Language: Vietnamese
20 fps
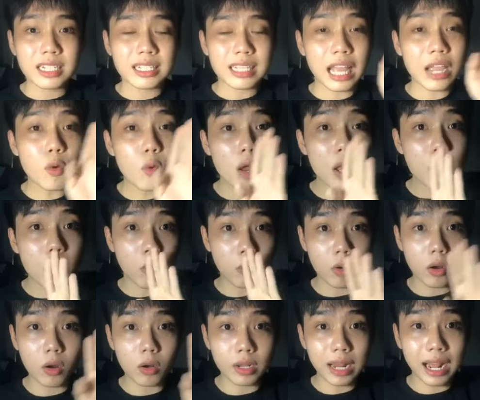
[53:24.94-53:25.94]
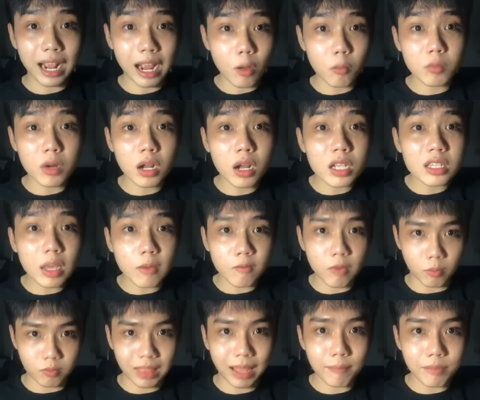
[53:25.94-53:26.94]
thấy nguyên một người đàn ông đứng ở trong
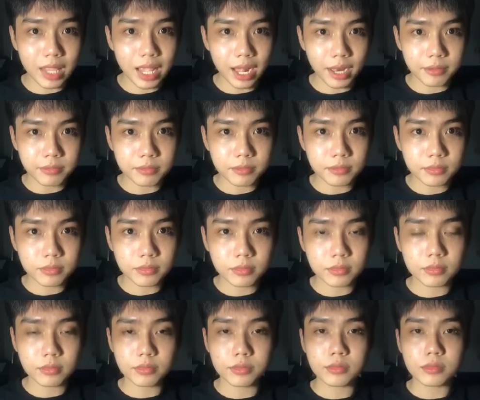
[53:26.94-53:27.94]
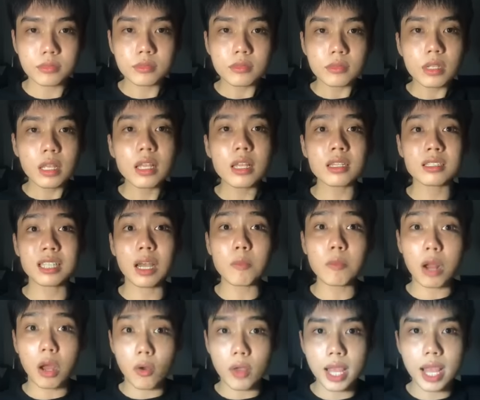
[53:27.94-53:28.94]
phòng tắm nha xong
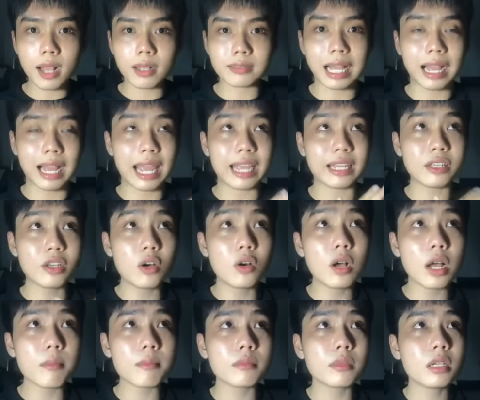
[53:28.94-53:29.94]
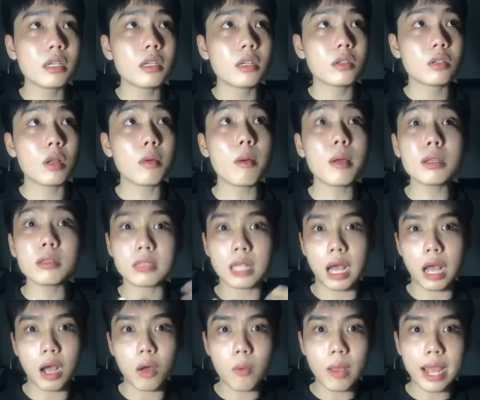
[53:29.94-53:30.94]
rồi á thằng hàng dương á nó mới
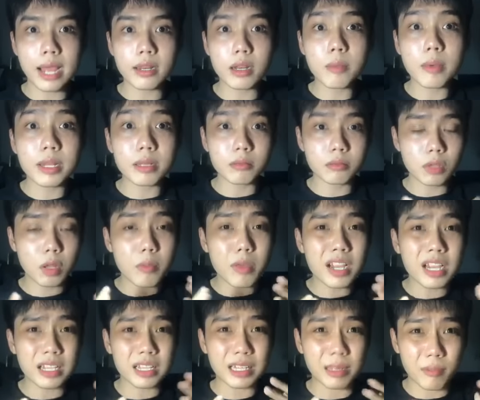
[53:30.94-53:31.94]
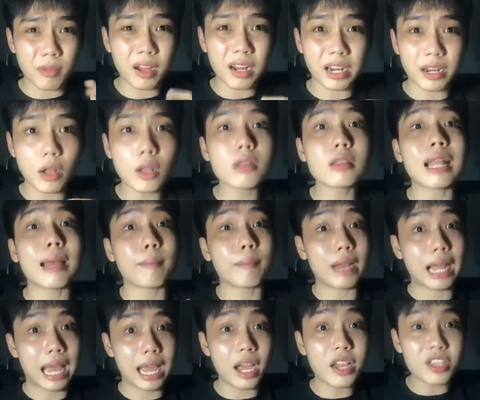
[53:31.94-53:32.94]
sợ quá nó mới nó mới nằm ơi là nó nằm
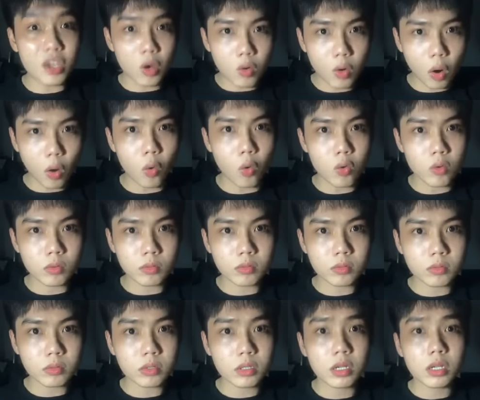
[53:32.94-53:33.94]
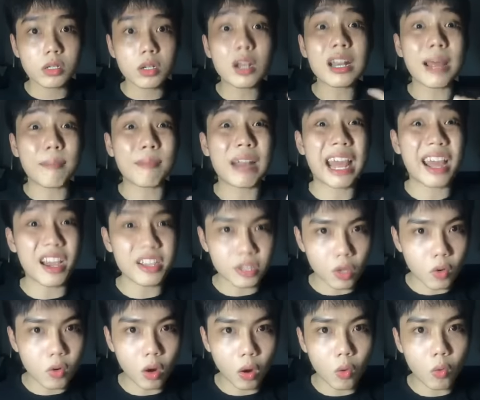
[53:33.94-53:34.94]
lại ở chỗ cũ nó nằm lại ở
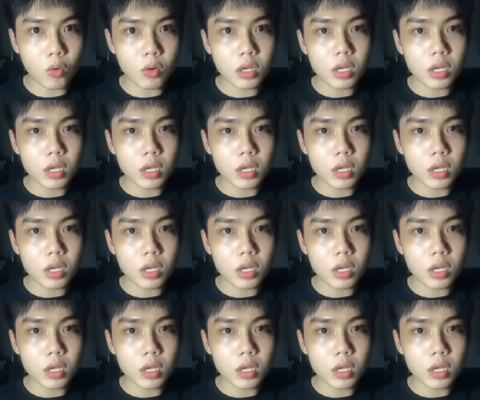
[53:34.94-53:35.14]
chỗ cũ